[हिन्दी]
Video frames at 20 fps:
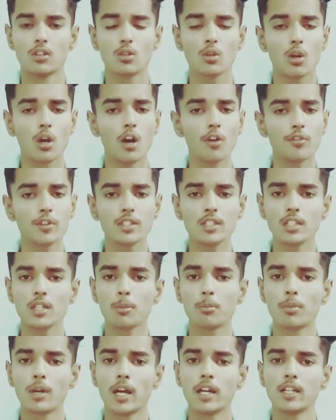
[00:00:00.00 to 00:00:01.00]
तो काफ़ी
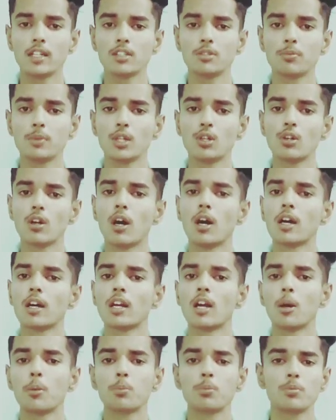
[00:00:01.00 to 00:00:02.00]
ज़्यादा ब्राइट डिस्प्ले होगा
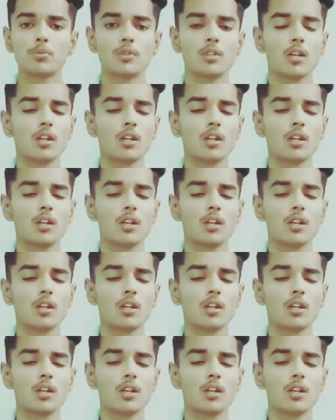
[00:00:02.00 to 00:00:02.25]
अगर आप